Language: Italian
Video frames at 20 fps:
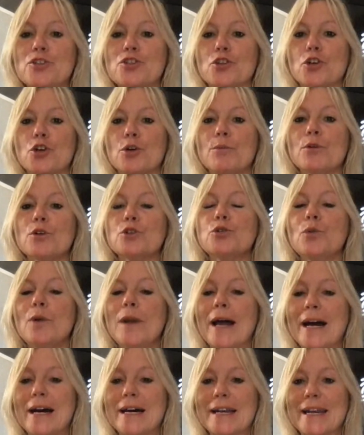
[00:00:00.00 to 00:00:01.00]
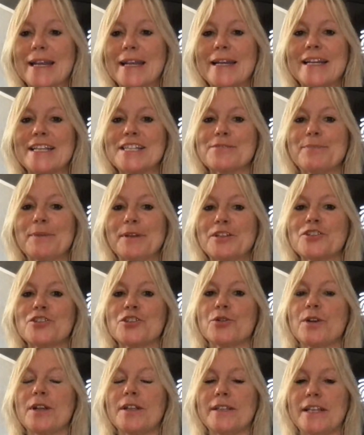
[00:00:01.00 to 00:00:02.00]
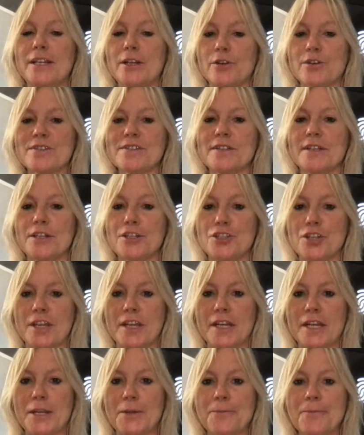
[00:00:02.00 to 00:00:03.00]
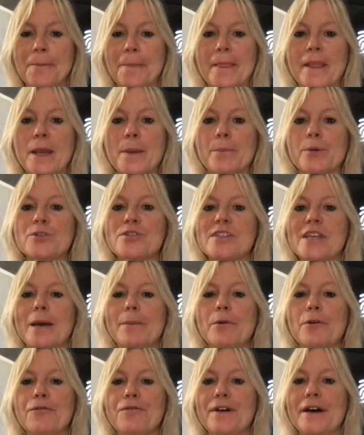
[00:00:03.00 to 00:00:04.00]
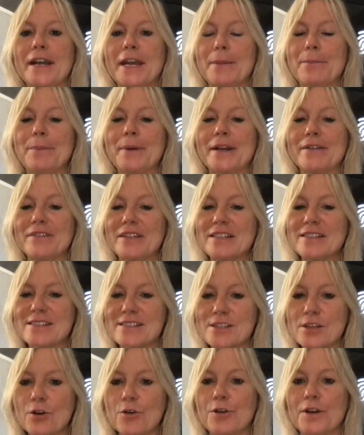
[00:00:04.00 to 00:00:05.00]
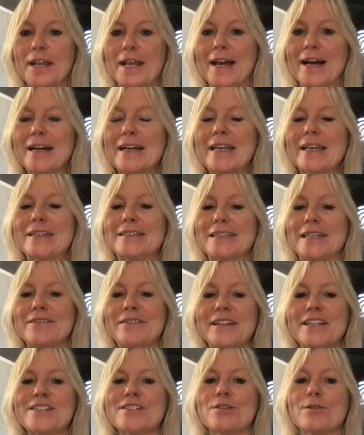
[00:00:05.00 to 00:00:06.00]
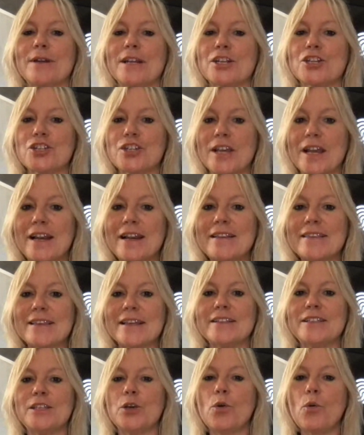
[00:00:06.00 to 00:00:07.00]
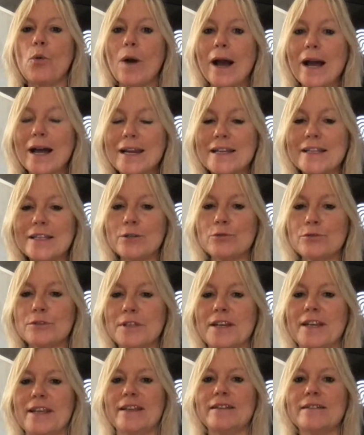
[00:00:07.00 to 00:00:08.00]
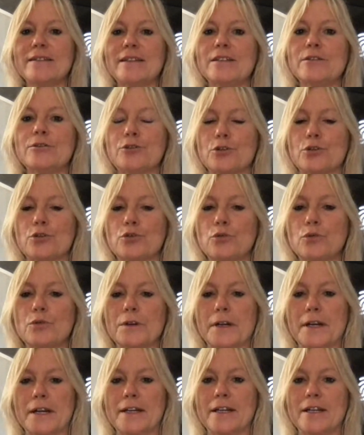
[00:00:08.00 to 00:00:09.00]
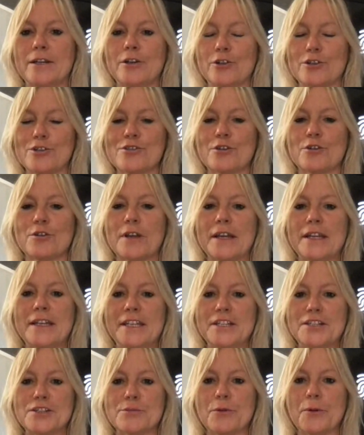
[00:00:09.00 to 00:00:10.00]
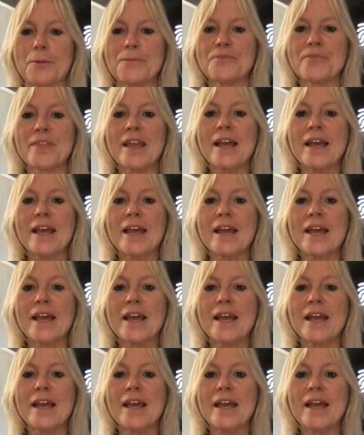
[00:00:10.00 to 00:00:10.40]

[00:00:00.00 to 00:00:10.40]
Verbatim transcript: possono modulare l'espressione dei nostri geni. Possiamo fare prevenzione anche attraverso la scelta di quali nutrienti introdurre nel nostro organismo.